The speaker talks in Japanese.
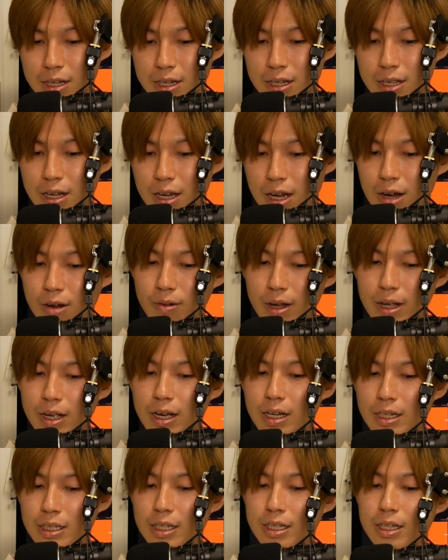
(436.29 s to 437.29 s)
で、館は
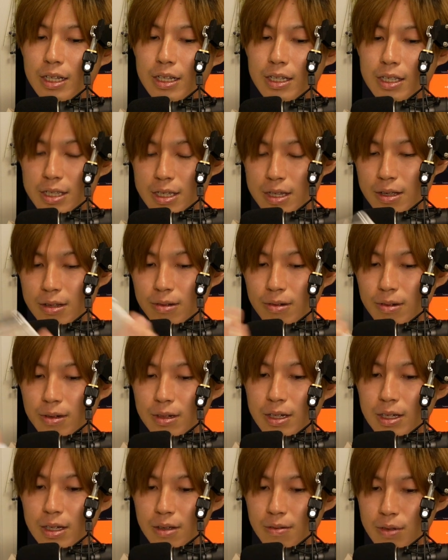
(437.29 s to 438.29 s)
館なんですけど、
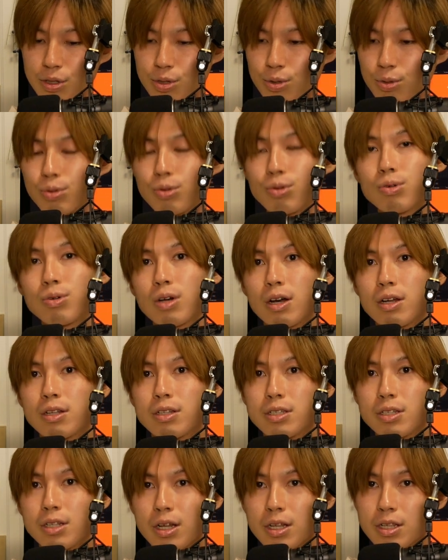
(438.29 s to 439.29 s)
そういう感
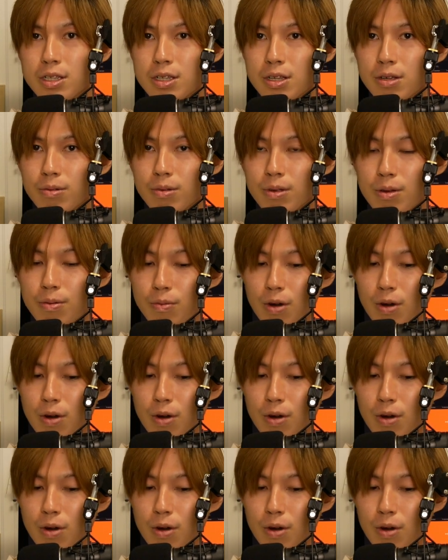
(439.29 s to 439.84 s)
じなんですけどね。